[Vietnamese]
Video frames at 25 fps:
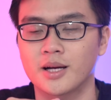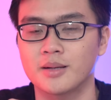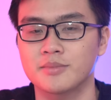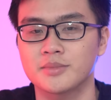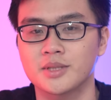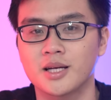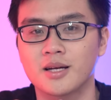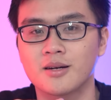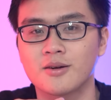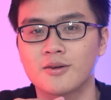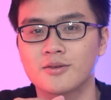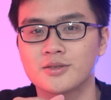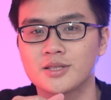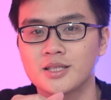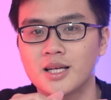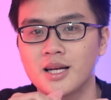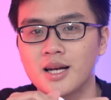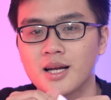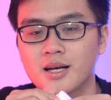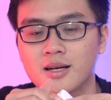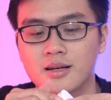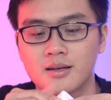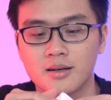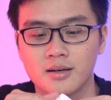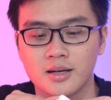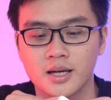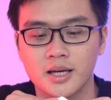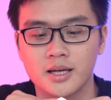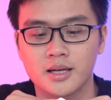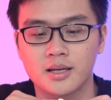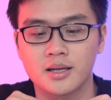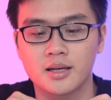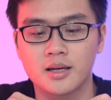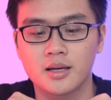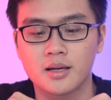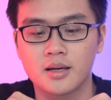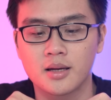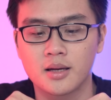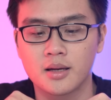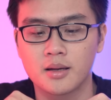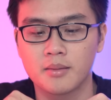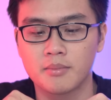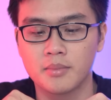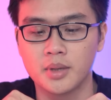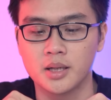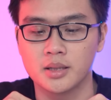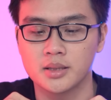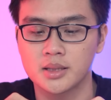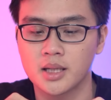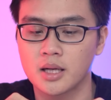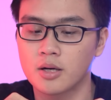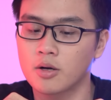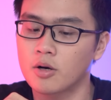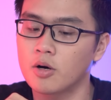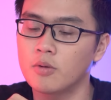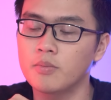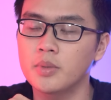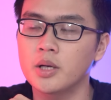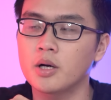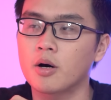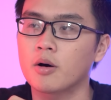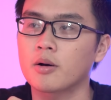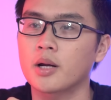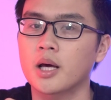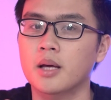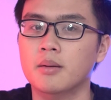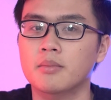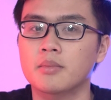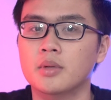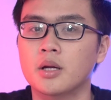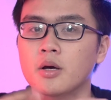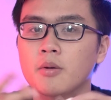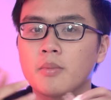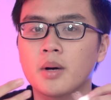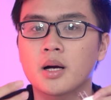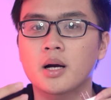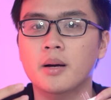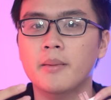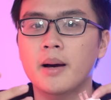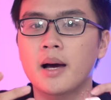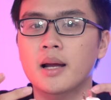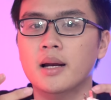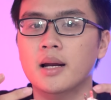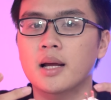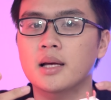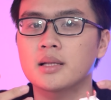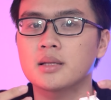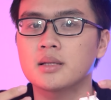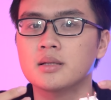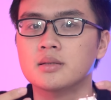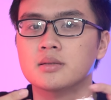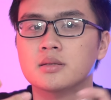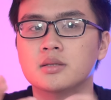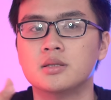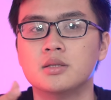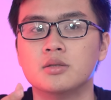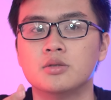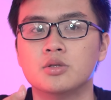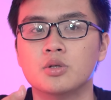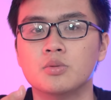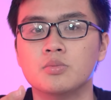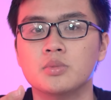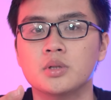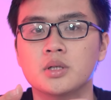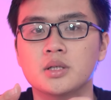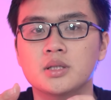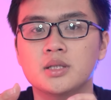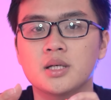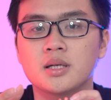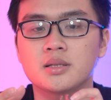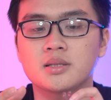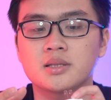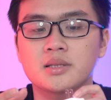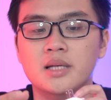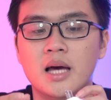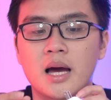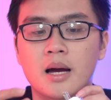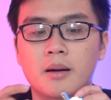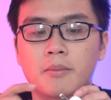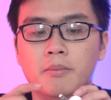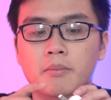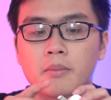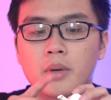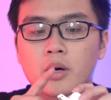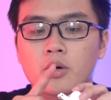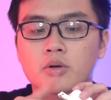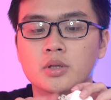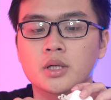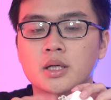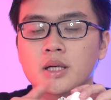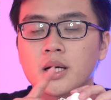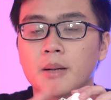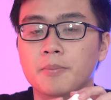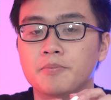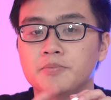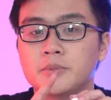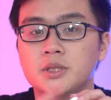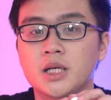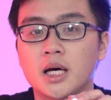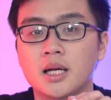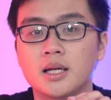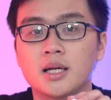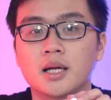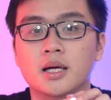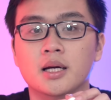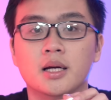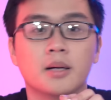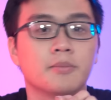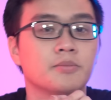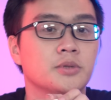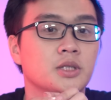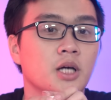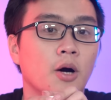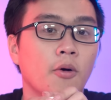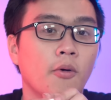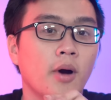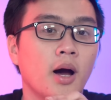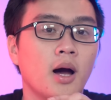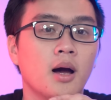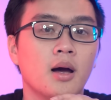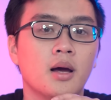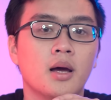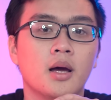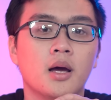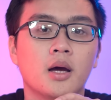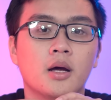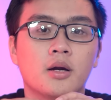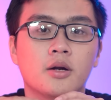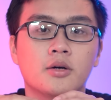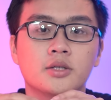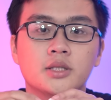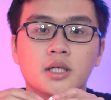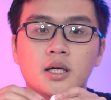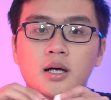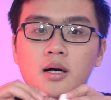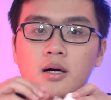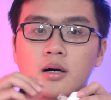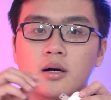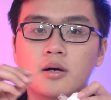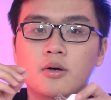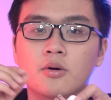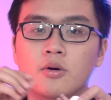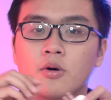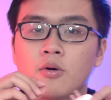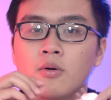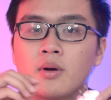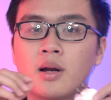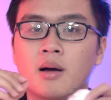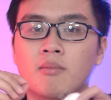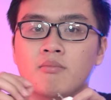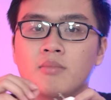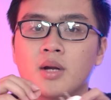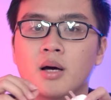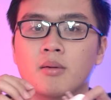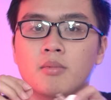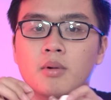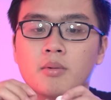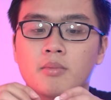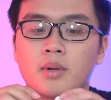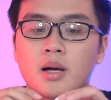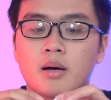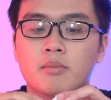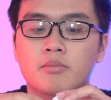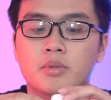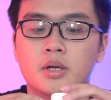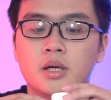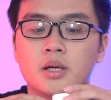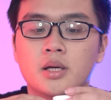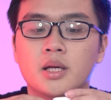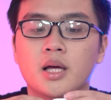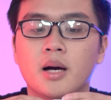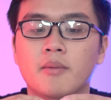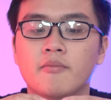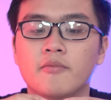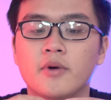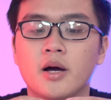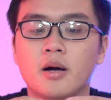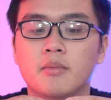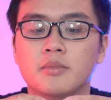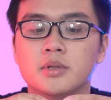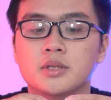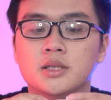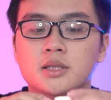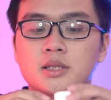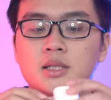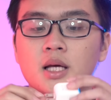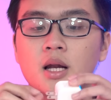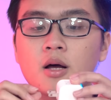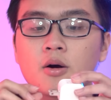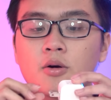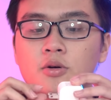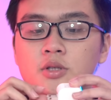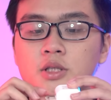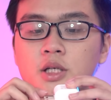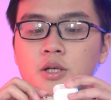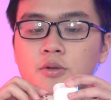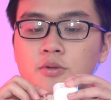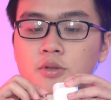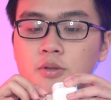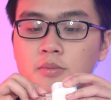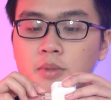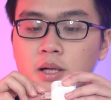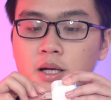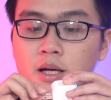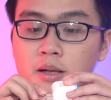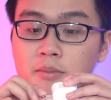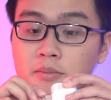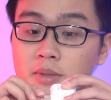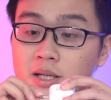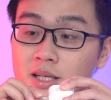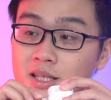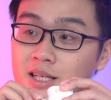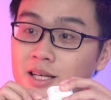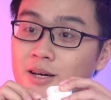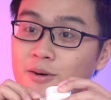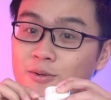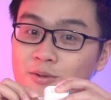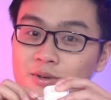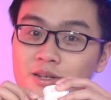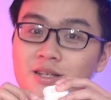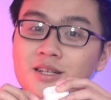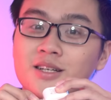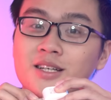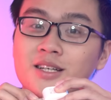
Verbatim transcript: cảm giác nó rất là cứng ấy mở ra nó không bị ò đẹp nếu mà các bạn đã từng sử dụng những chiếc sạc mà có thể gập chân này gập chấu á nó sẽ hơi có độ lỏng lỏng lỏng lỏng khi cắm vào mình rất là khó chịu nhưng mà đây mình kiểu